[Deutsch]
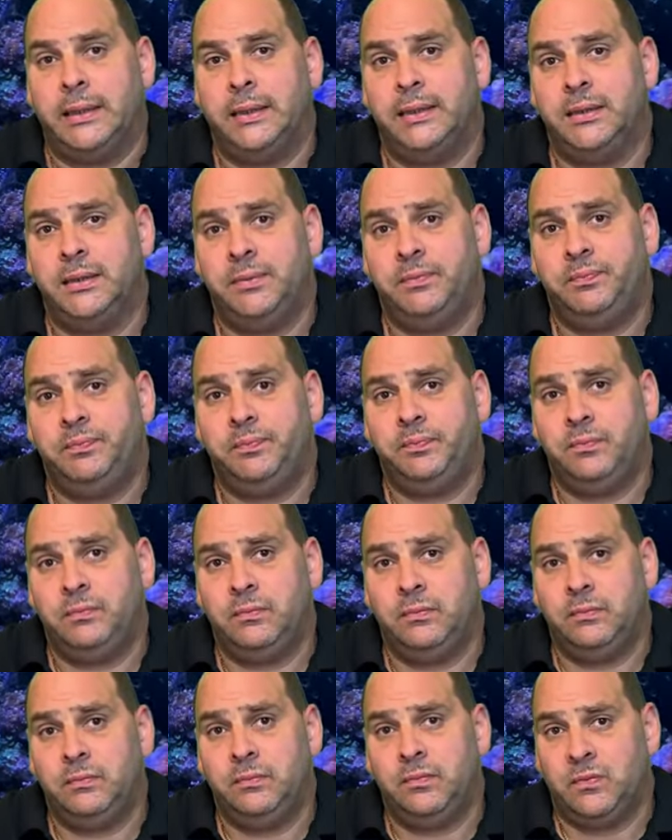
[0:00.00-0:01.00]

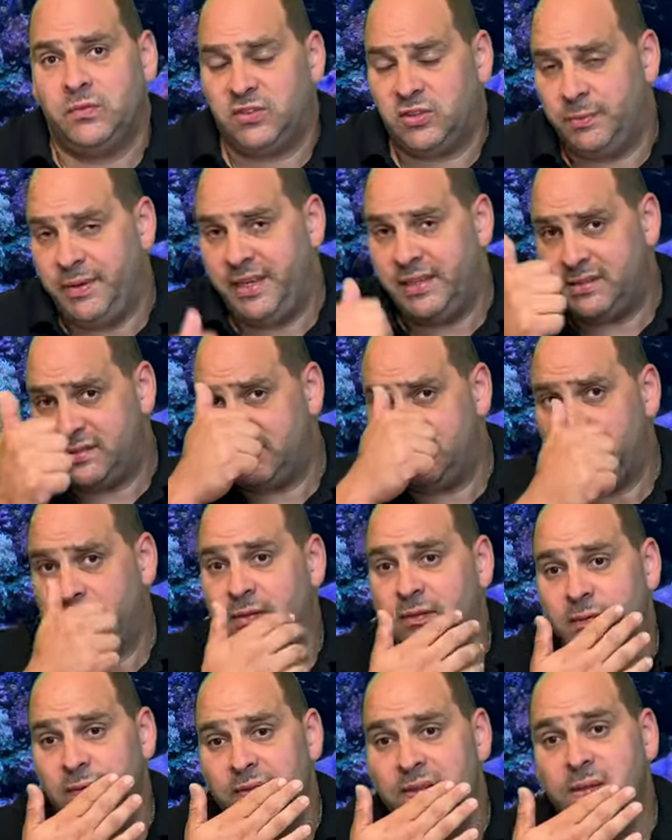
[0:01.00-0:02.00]
Ähm, zum
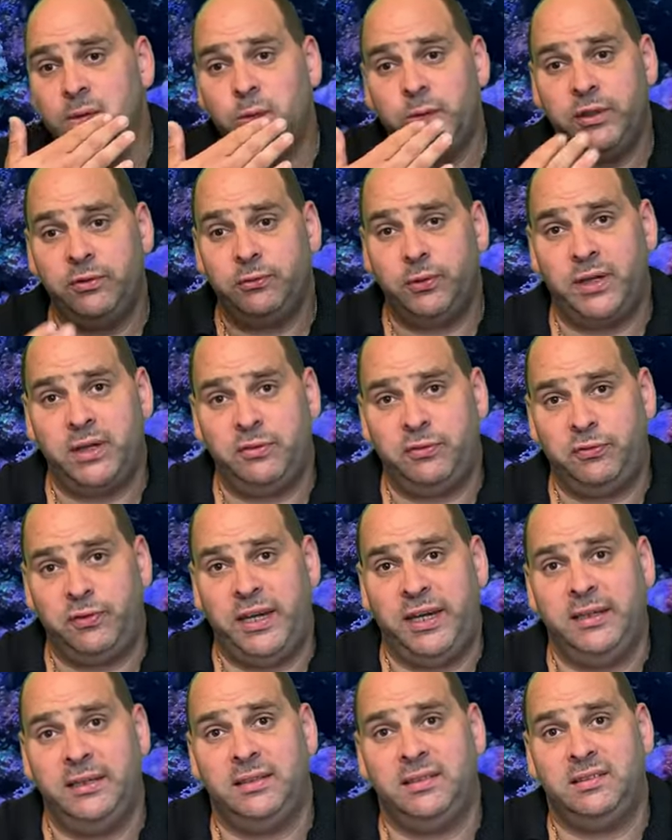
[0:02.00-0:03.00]
ersten, die Reef Wave
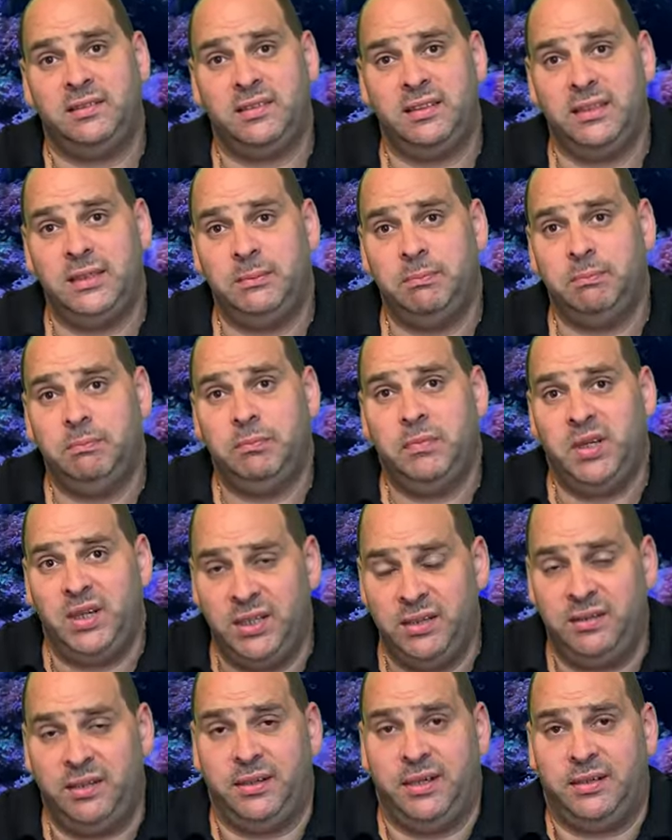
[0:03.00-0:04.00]
hängt im
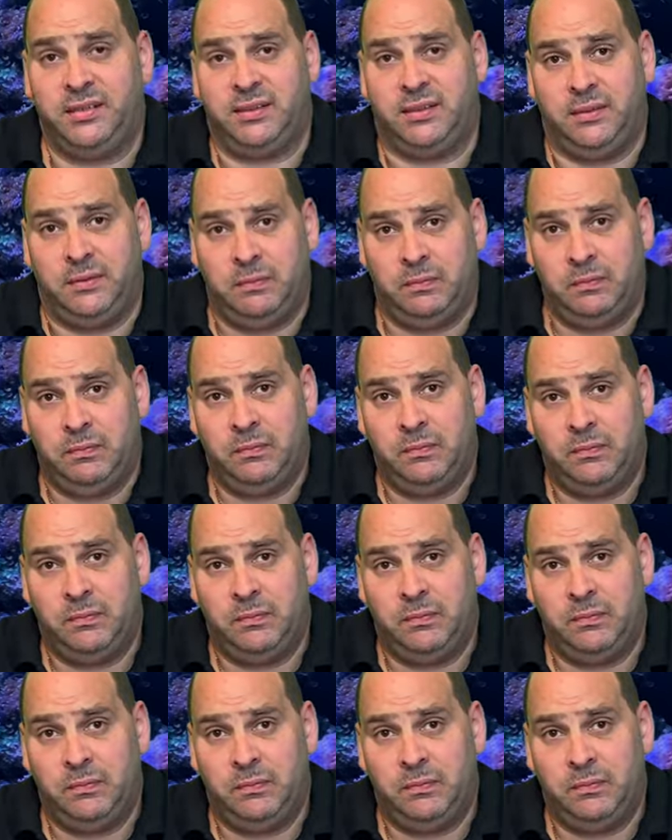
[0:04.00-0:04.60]
Internet drin.